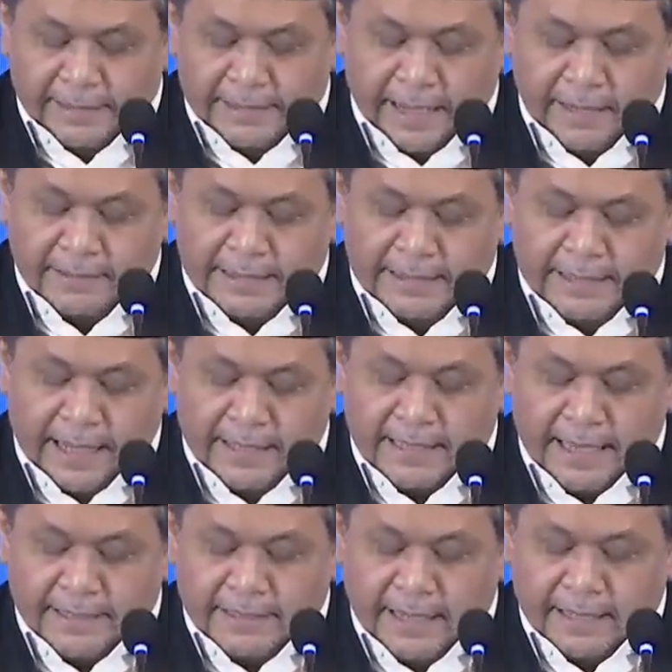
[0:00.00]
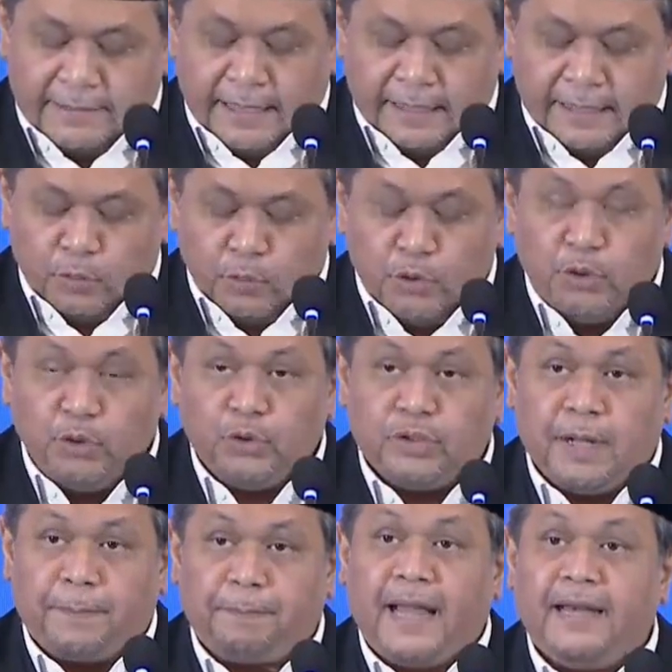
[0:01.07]
yang tidak saja
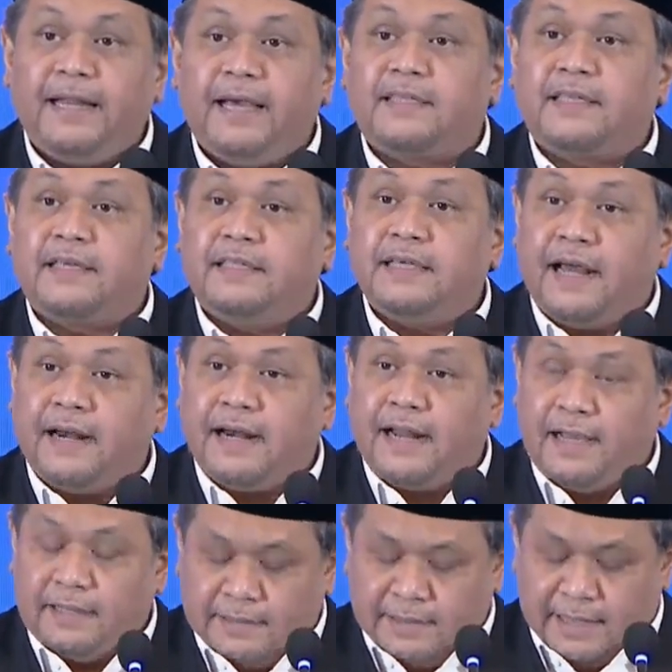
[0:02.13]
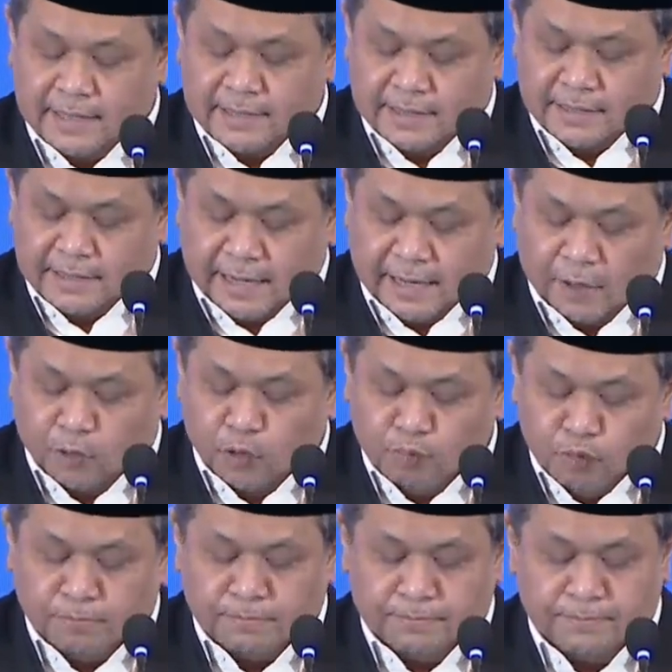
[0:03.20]
tertuju kepada sejarahnya secara
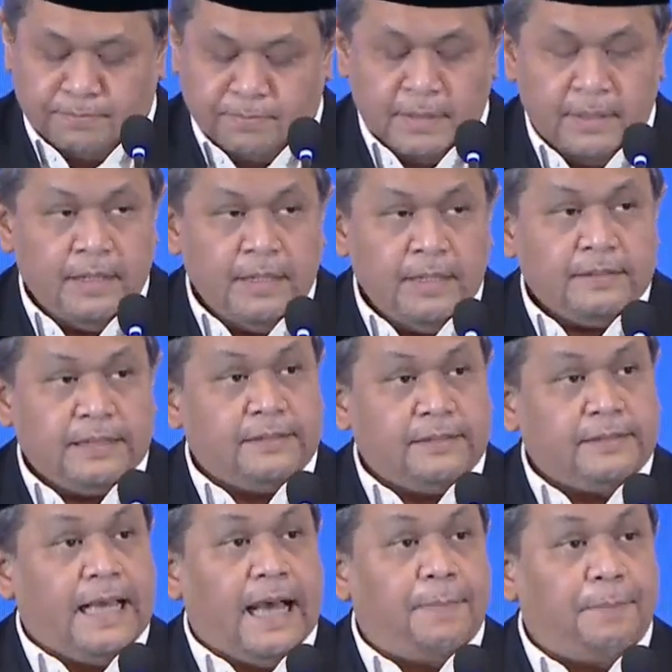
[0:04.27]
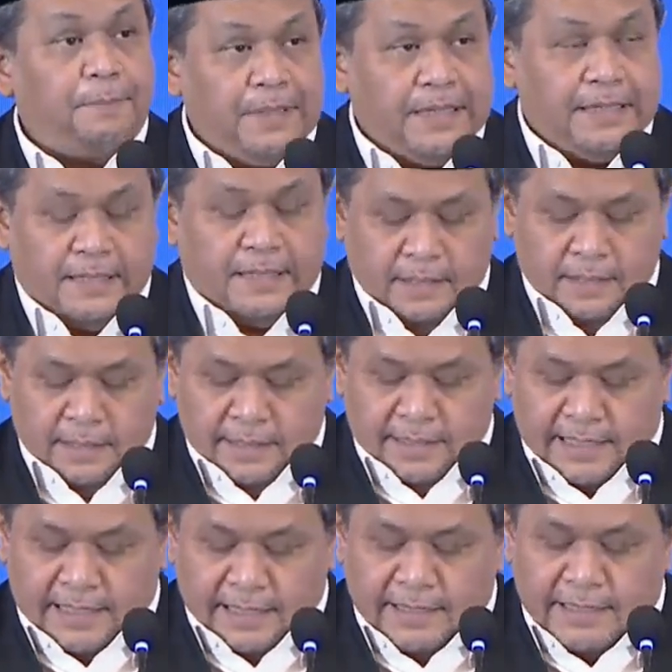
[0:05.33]
umum, tetapi
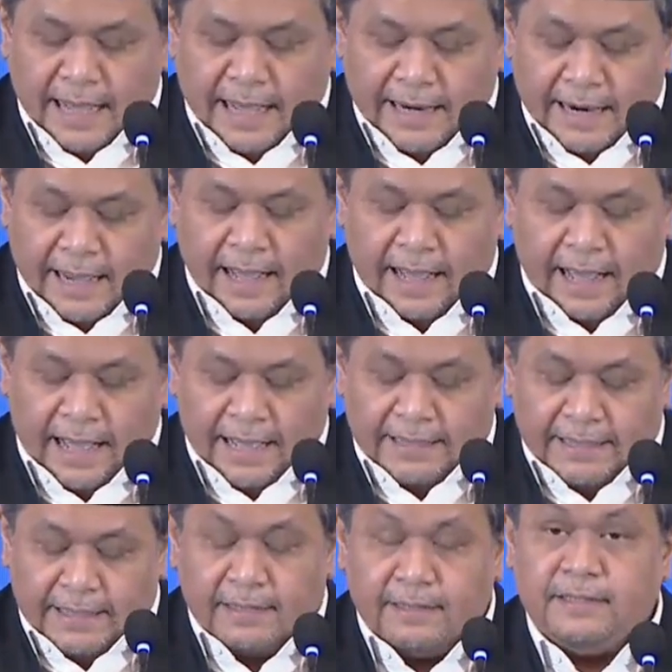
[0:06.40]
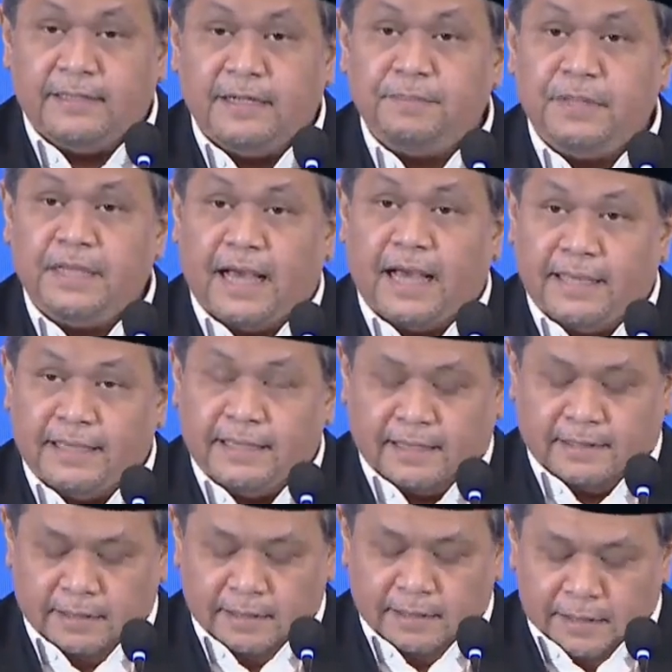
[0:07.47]
sejarah ayat demi
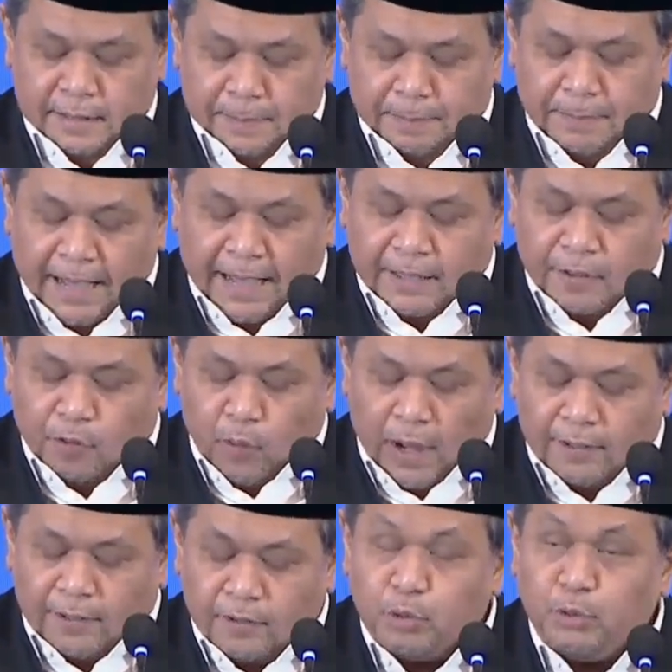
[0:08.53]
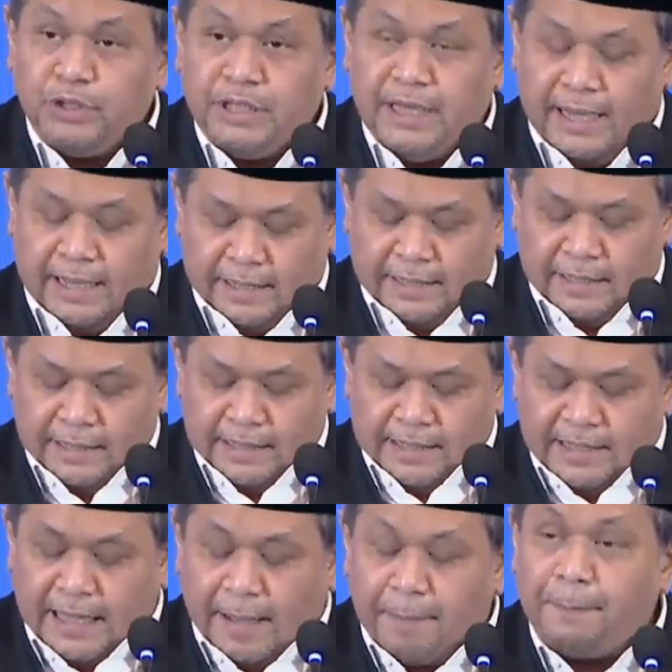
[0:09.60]
ayat, baik waktunya
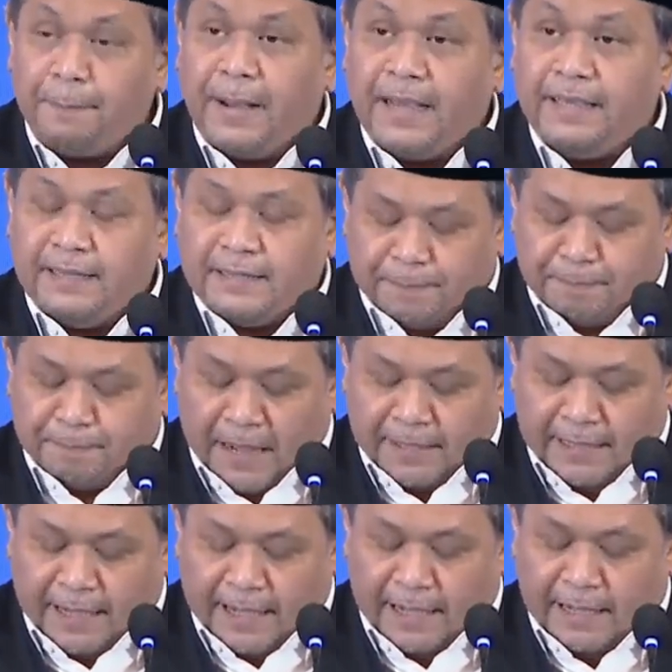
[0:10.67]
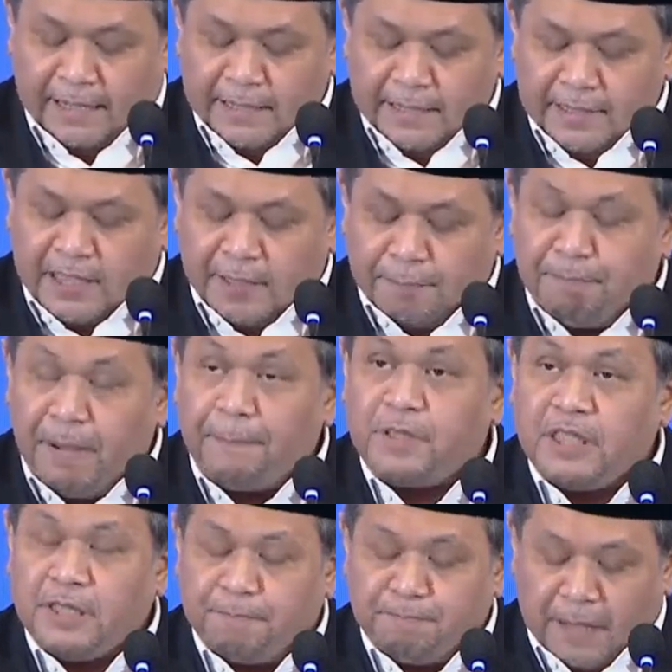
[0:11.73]
sampai kepada
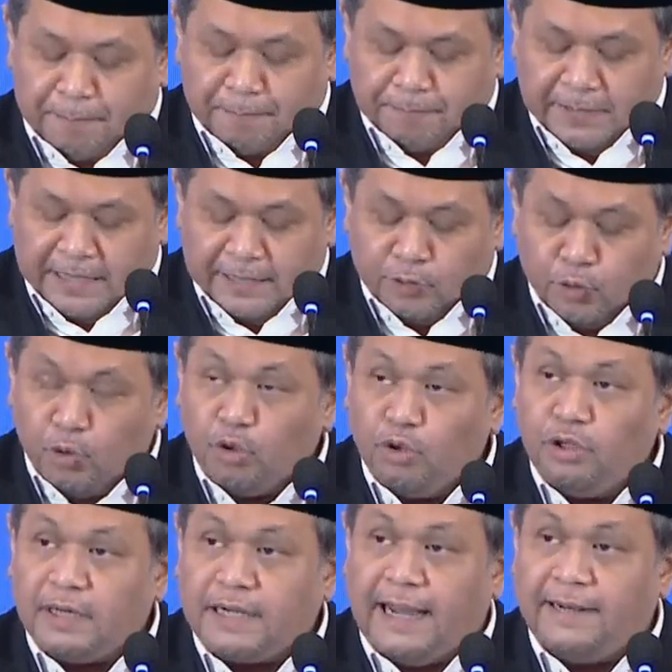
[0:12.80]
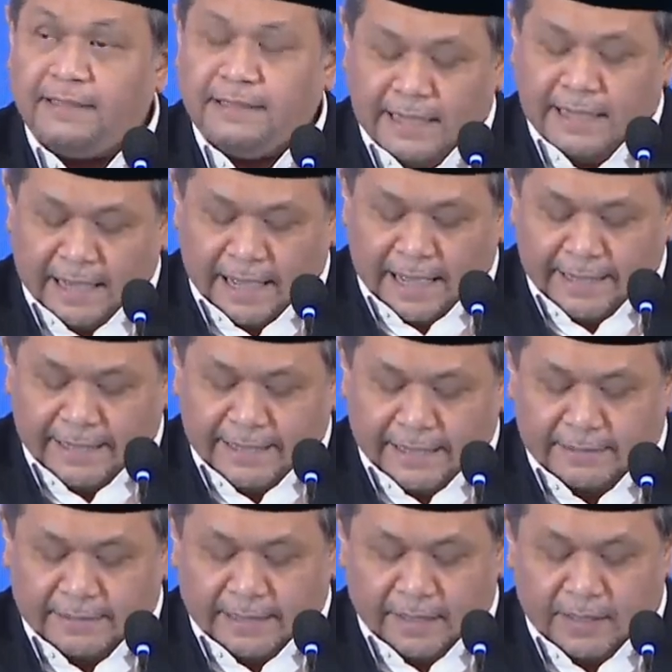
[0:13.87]
sebab-sebab diturunkannya
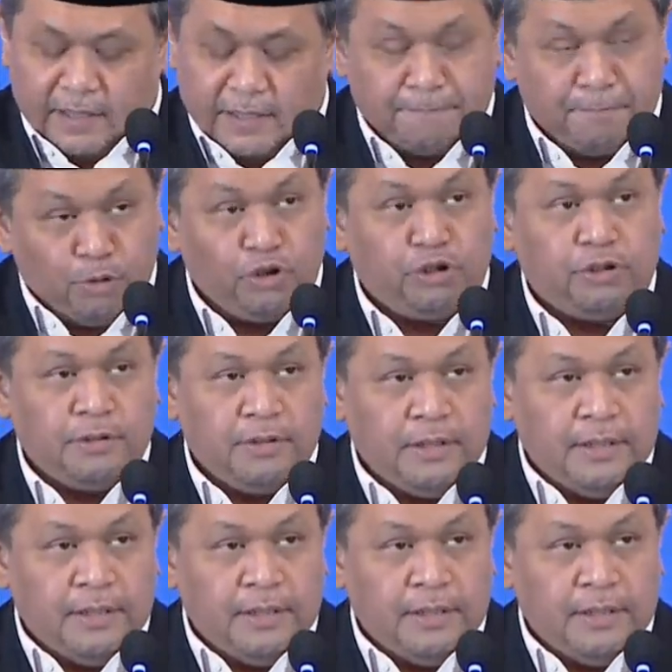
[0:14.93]
ayat tersebut